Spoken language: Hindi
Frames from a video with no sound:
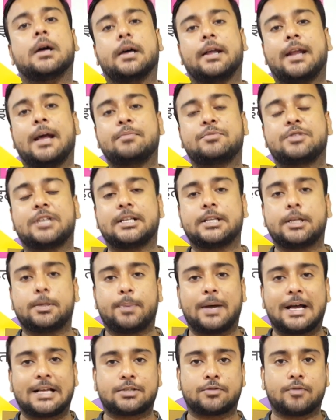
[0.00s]
रामचंद्र
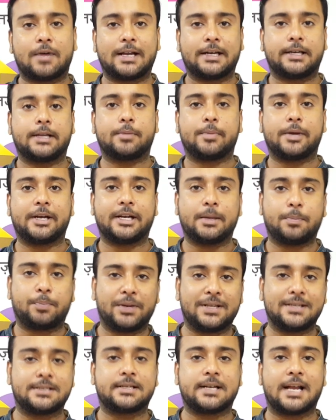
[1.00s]
पासवान के बेटे
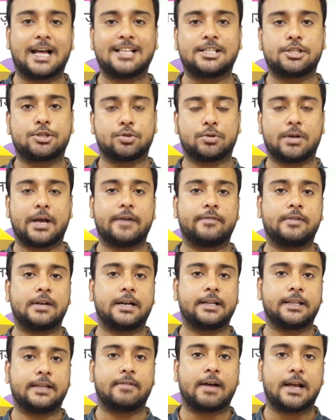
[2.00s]
प्रिंस राज चुनाव
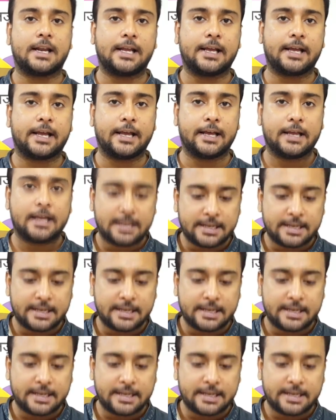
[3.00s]
लड़ने वाले हैं